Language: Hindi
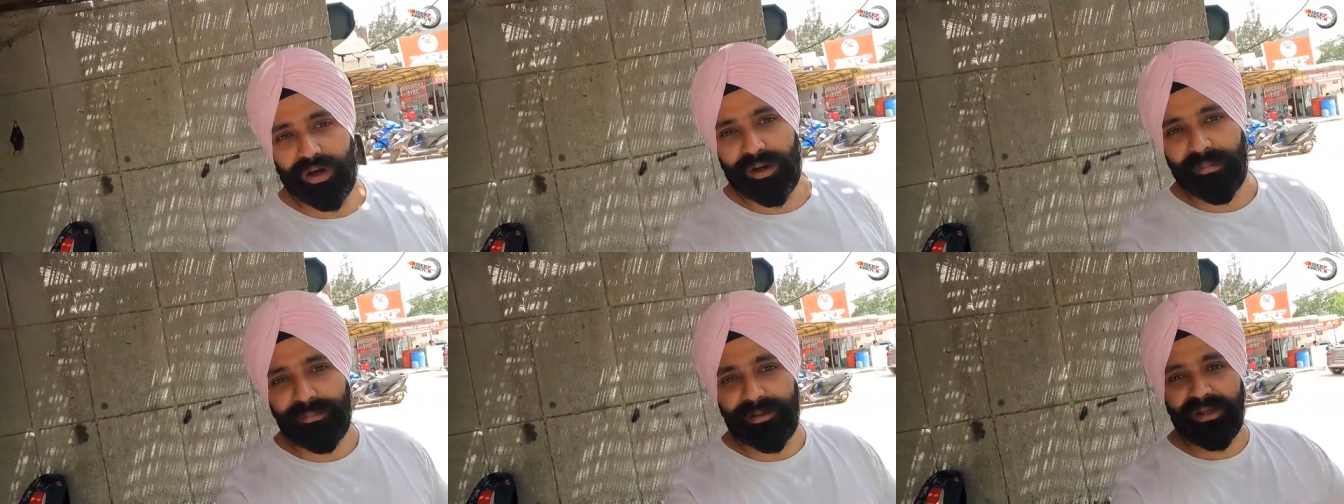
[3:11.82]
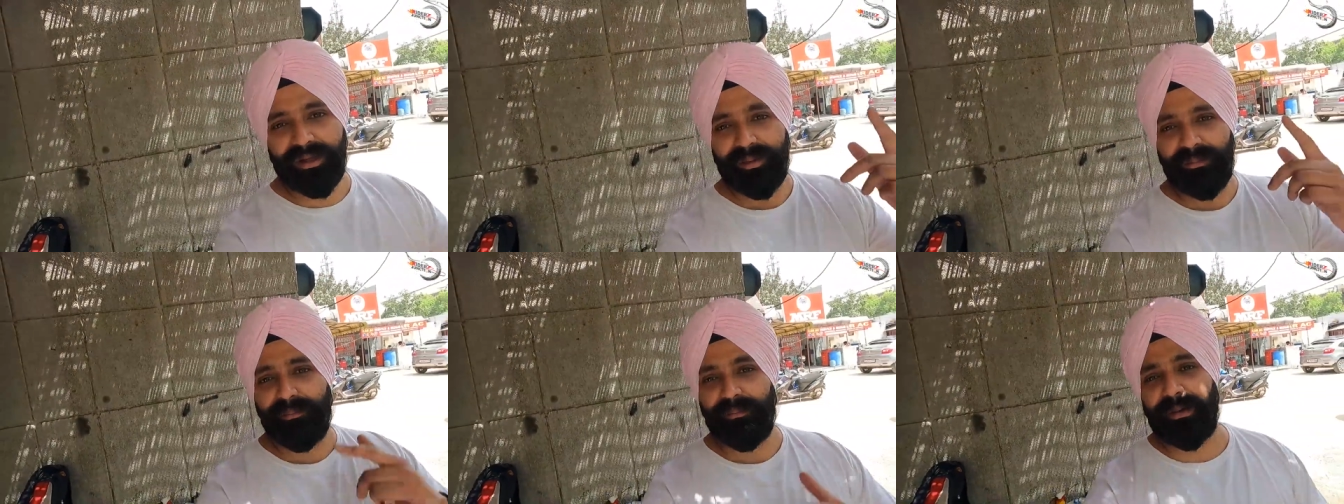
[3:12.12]

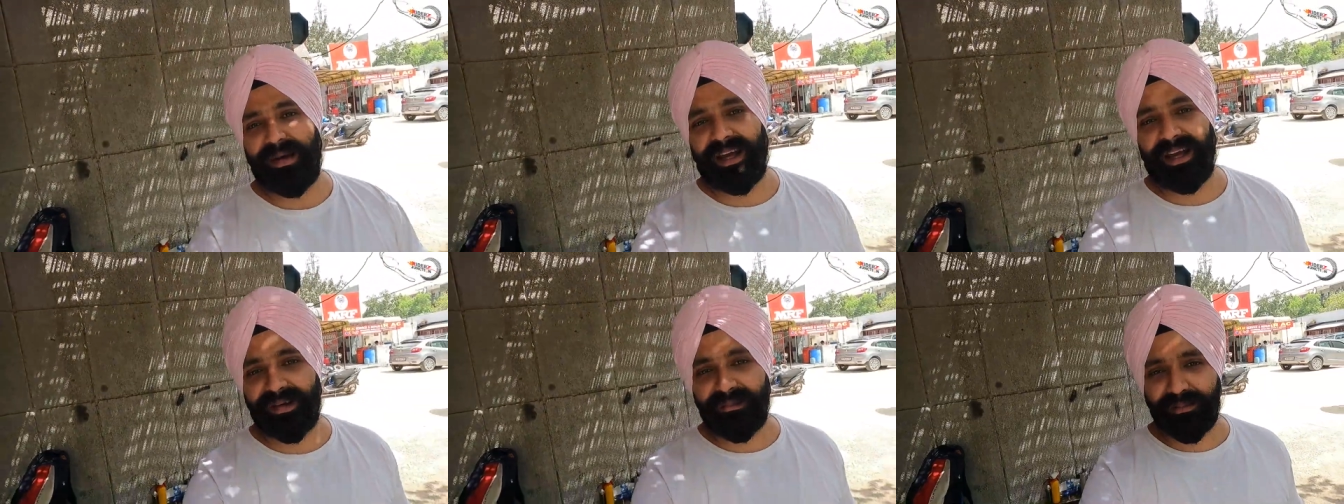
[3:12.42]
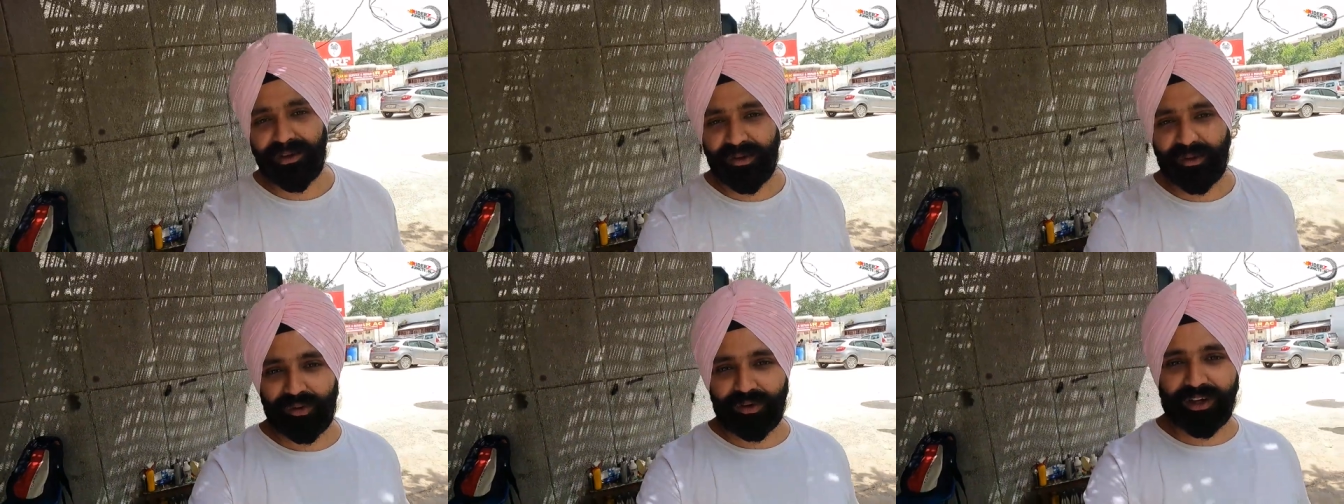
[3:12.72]
अभी प्लान
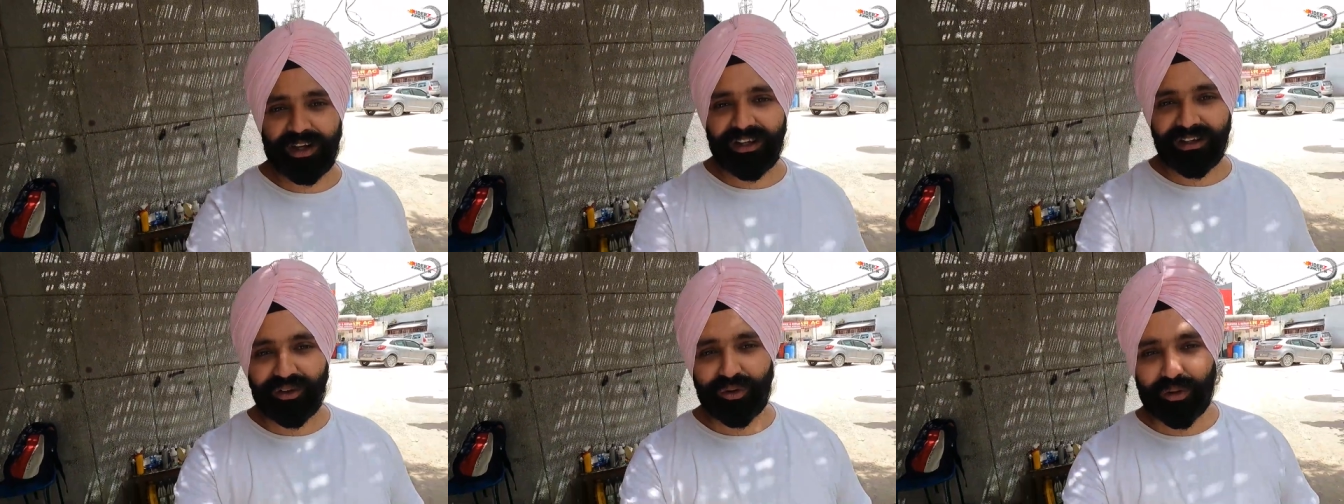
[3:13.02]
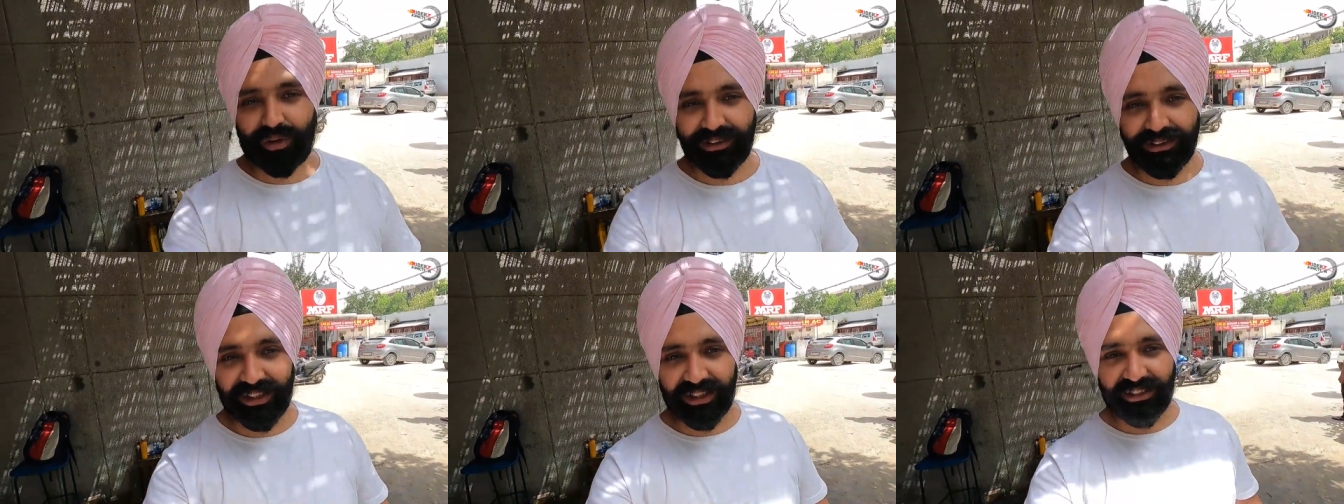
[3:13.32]
में हो गया है
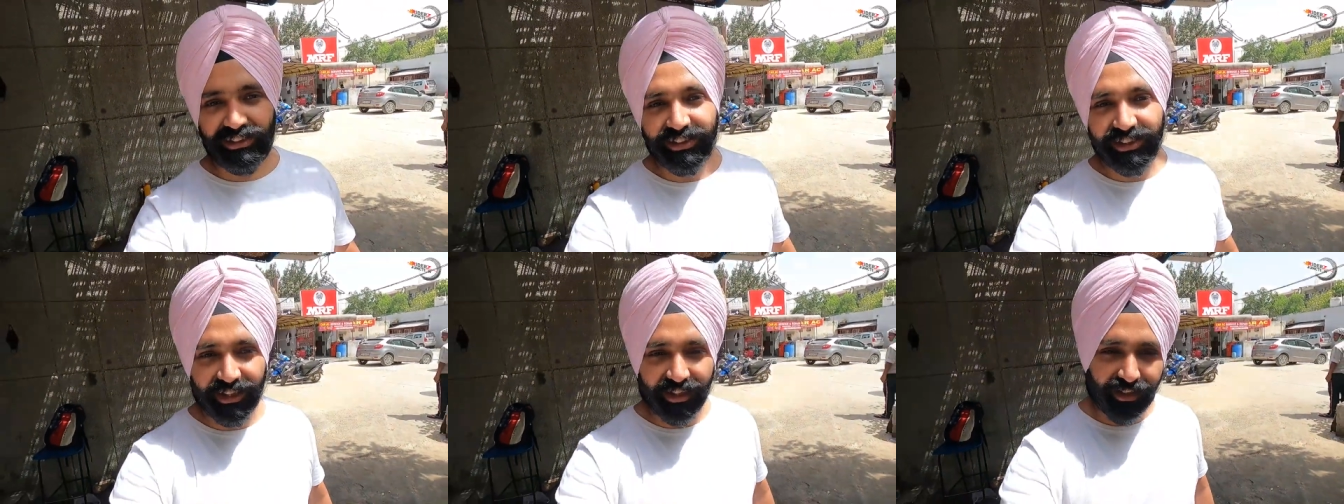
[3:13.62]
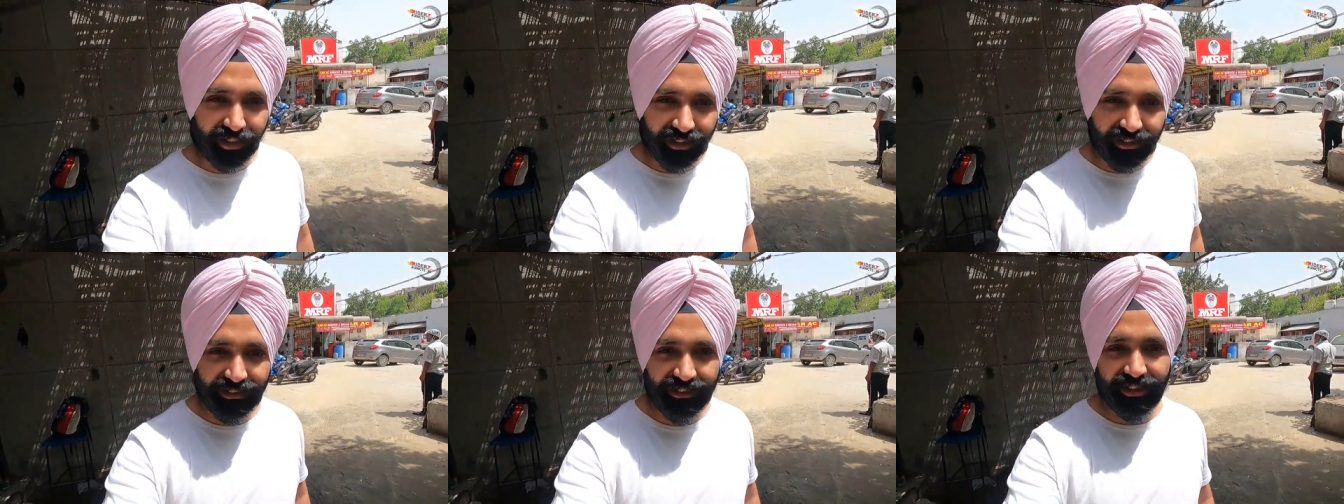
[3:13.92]
थोड़ा सा
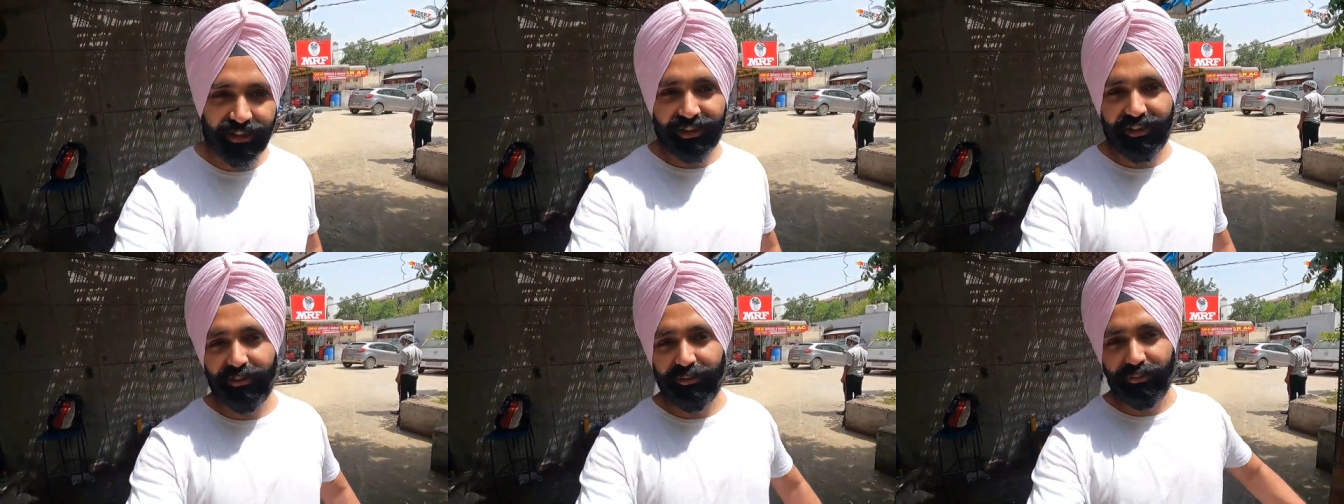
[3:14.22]
चेंज